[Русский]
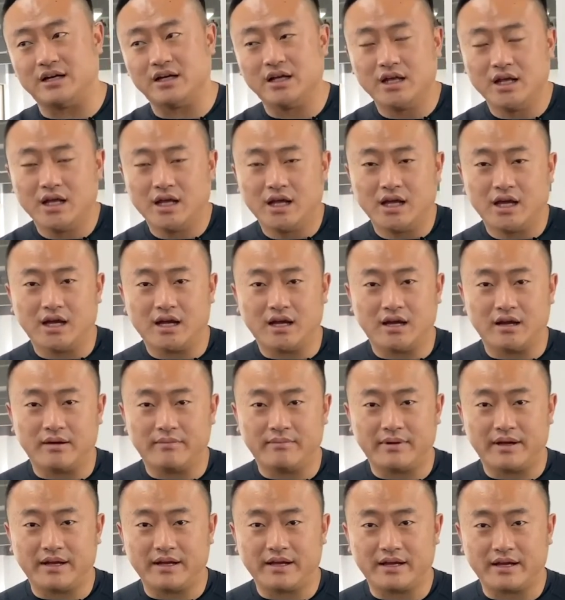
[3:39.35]
а короткая
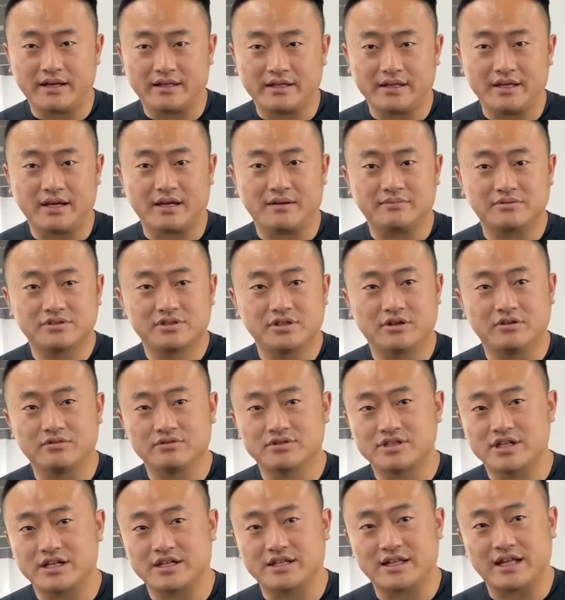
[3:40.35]
длинной.
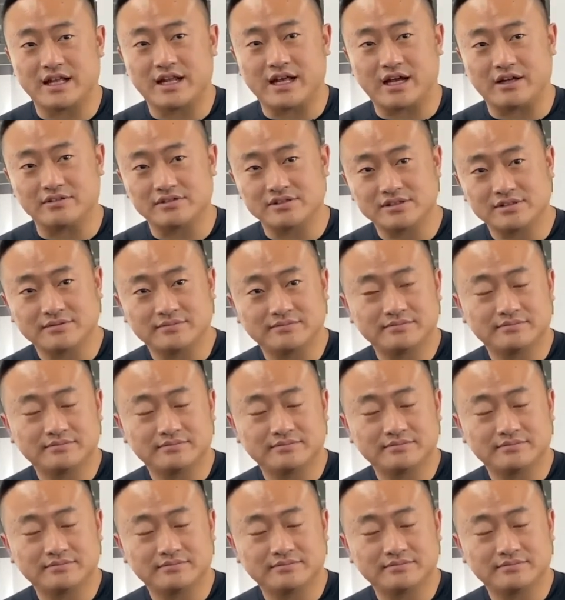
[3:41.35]
Посмотрите.